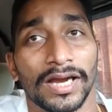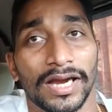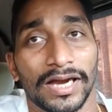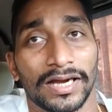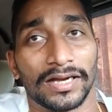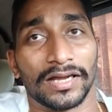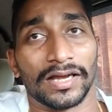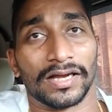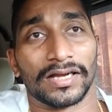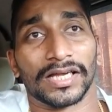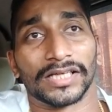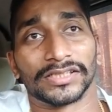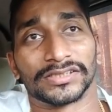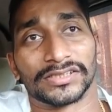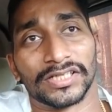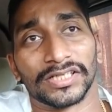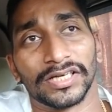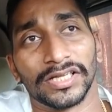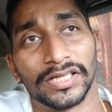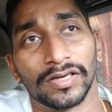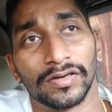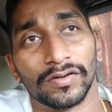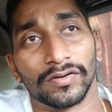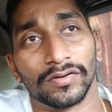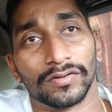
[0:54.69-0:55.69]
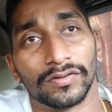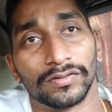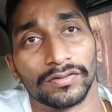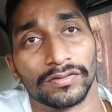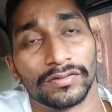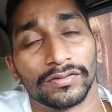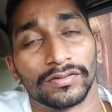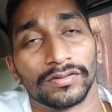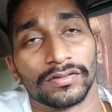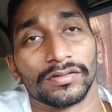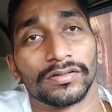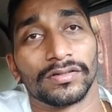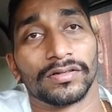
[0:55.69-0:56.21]
అండ్ ఆ కస్టడీలో
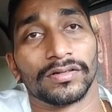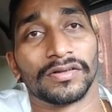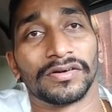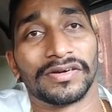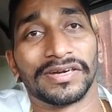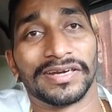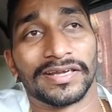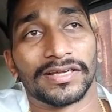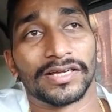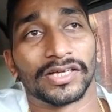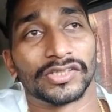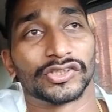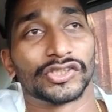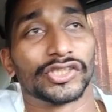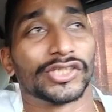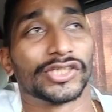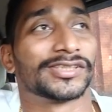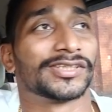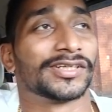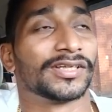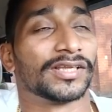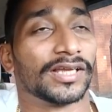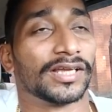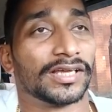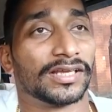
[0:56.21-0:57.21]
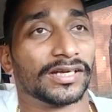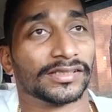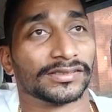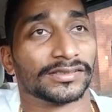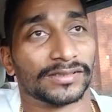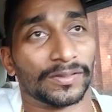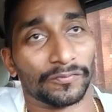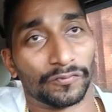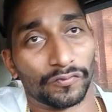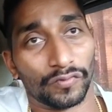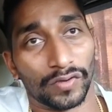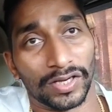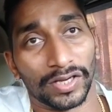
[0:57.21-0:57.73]
రీకన్స్ట్రక్షన్ దగ్గర
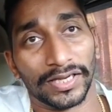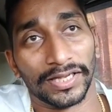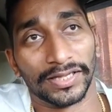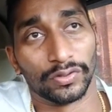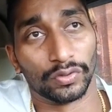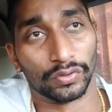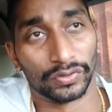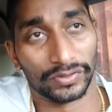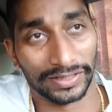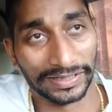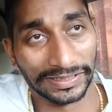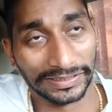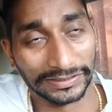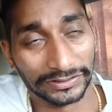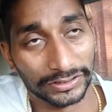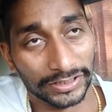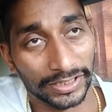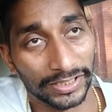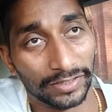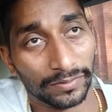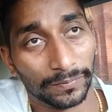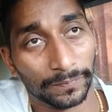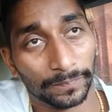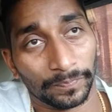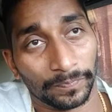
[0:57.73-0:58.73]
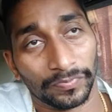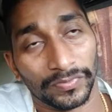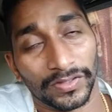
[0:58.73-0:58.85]
సమ్ వాళ్ళు ఏదో ట్రై చేయడం